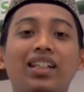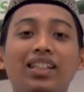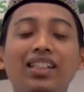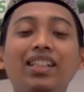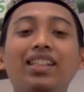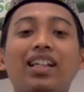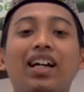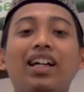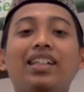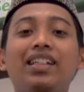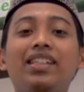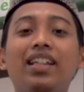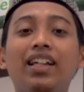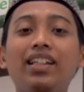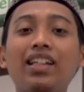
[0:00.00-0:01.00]
kita
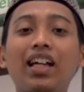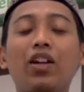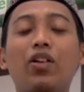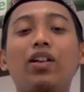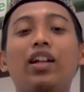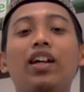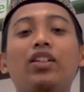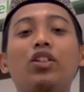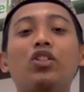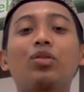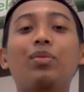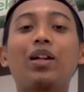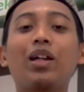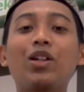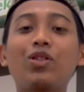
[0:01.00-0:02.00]
dijadikan oleh Allah
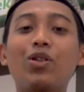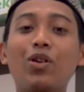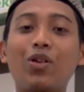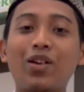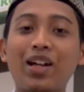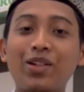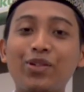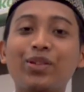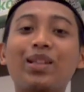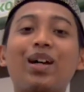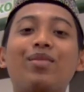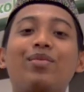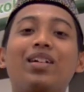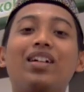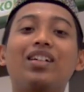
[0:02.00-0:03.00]
sebagai golongan
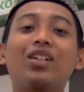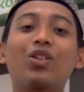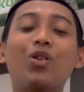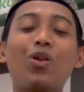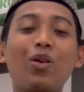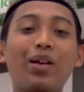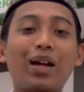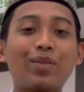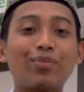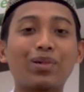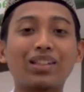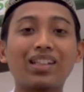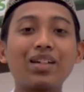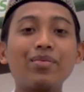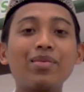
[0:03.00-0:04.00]
utama, golongan
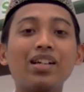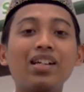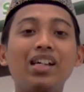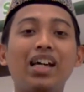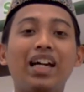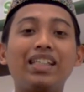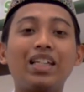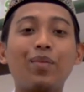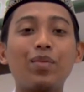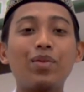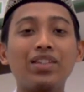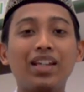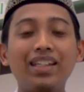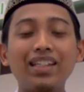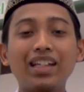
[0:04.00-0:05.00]
pertama yang
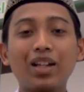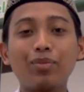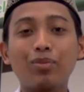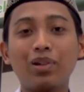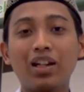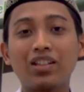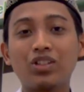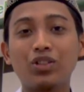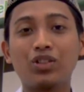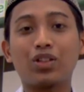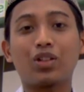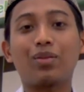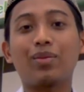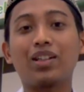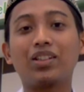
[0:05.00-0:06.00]
menjadikan bulan suci
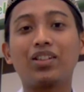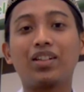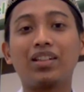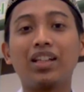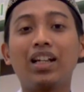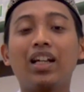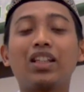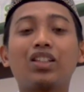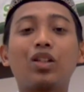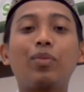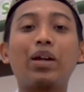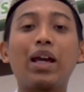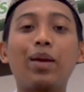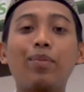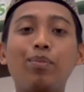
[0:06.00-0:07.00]
Ramadan
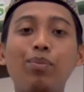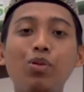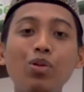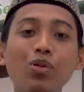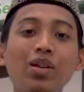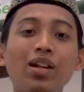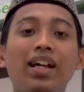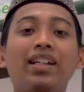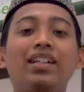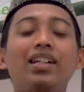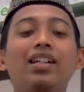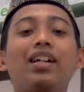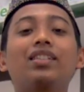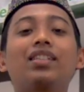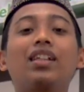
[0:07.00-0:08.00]
sebagai bulan
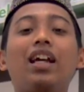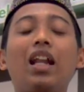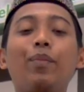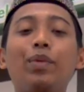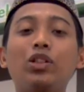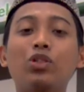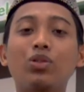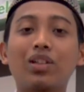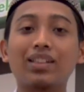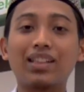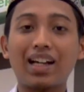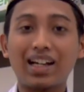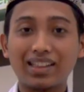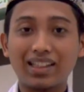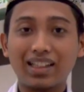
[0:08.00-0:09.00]
dengan segala bentuk
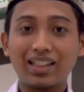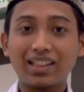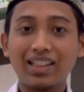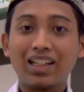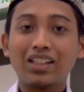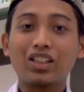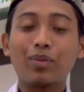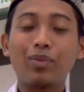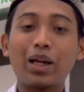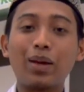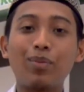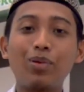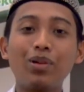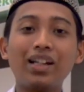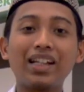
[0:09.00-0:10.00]
ketaatan,
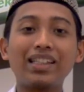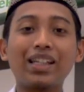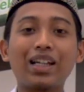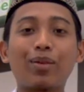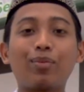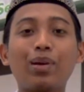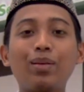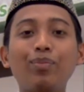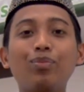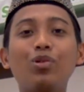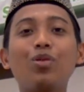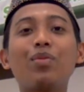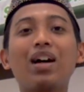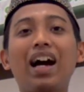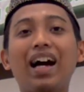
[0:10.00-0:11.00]
sebagai bulan yang
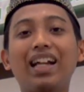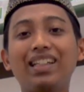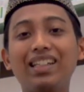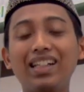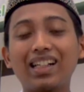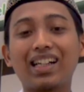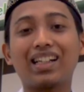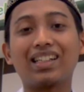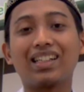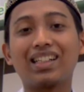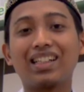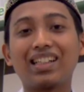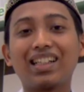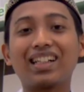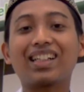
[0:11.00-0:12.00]
mampu menghadirkan
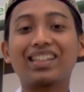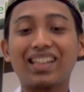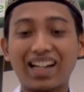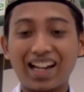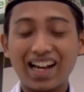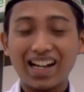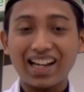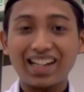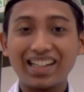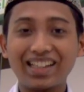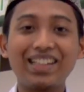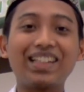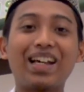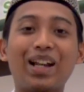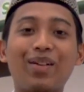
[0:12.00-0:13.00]
ketenangan
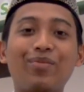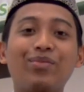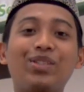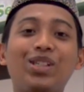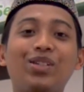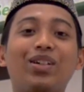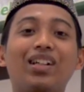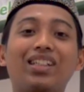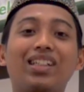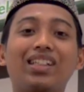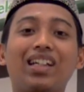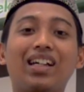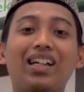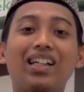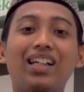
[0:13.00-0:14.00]
di dalam jiwa
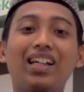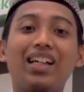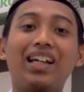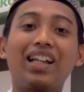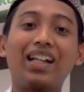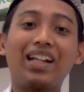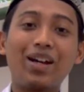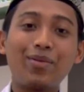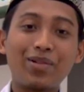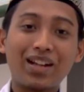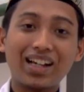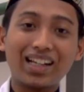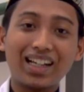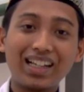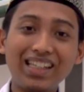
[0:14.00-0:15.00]
kita. Nah,
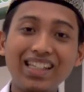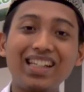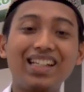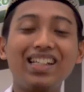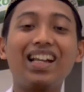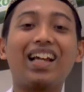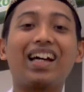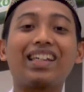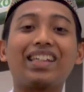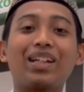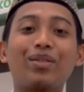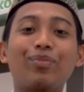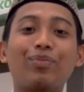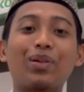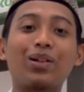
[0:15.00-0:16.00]
barangkali inilah
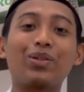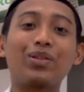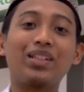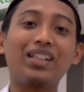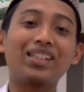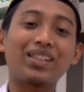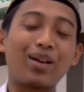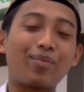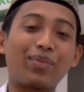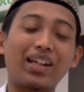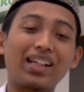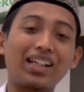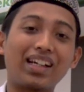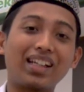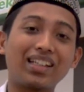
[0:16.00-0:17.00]
yang perlu
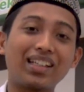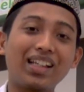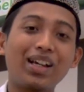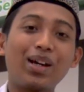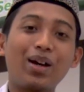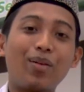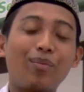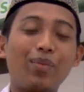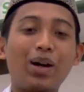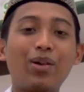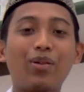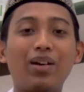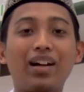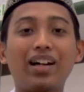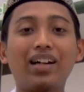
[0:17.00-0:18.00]
disampaikan
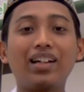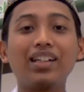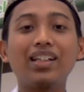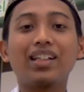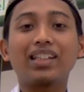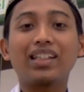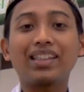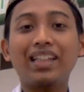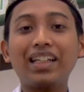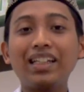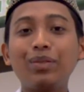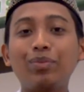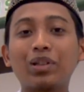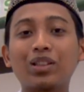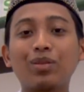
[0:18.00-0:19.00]
bahwa kita
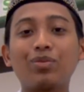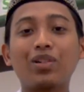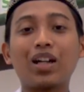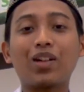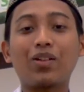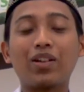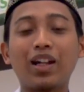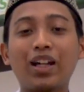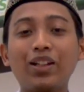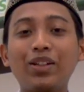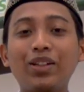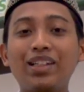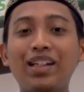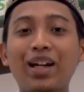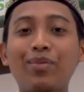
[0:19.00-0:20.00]
dipertemukan oleh
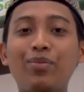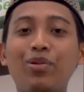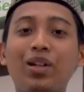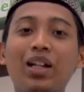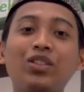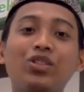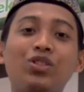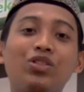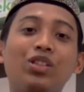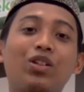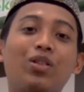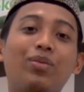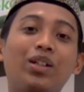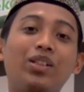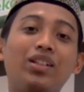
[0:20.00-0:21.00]
Allah dengan bulan
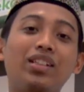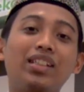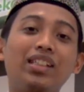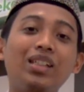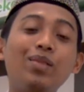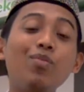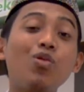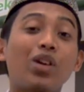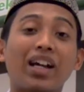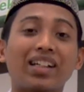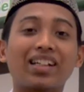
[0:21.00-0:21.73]
suci Ramadan ini bukan